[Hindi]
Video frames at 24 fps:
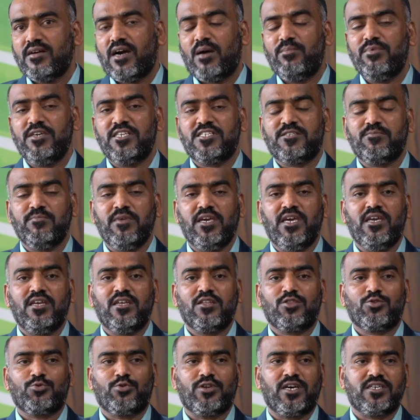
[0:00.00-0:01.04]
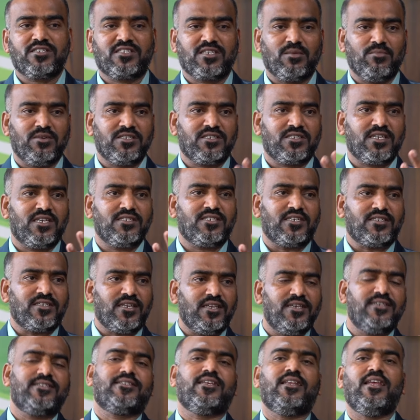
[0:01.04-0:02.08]
अभी इसमें थोड़ा समझना जटिल
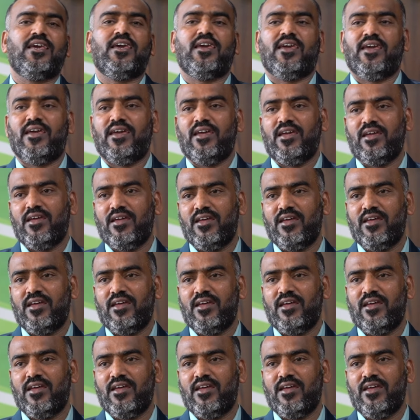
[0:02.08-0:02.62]
इसलिए है